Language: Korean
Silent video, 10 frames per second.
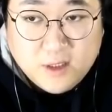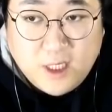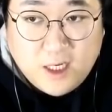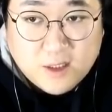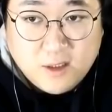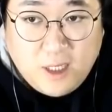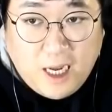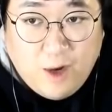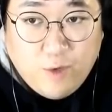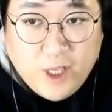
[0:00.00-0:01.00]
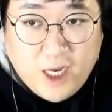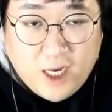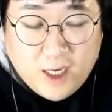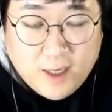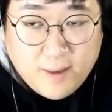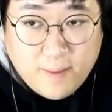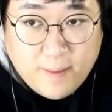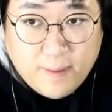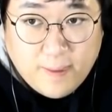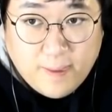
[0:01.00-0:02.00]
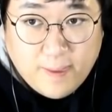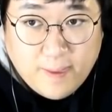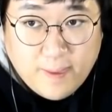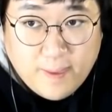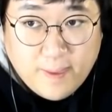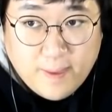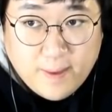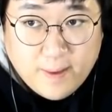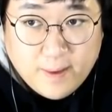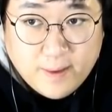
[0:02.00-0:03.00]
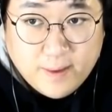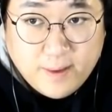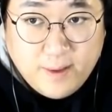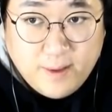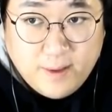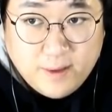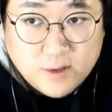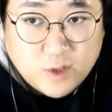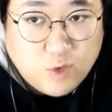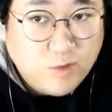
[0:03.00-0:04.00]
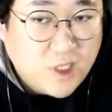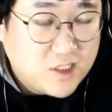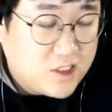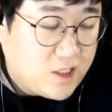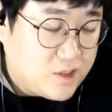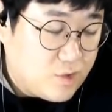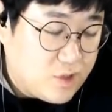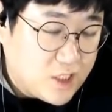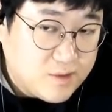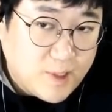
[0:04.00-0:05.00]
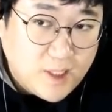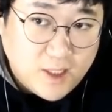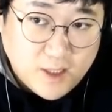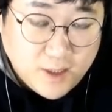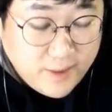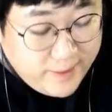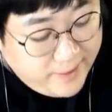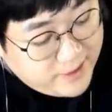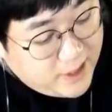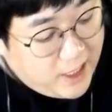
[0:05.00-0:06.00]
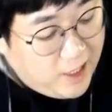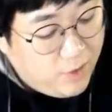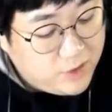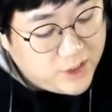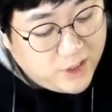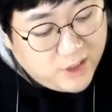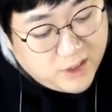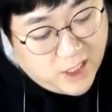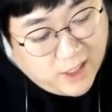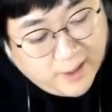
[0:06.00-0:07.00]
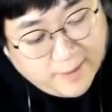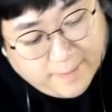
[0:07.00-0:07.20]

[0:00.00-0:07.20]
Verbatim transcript: 자그 아오야 네 선생님 어자 도모다치 채팅 소리 내지 마어자 네. 아오 시작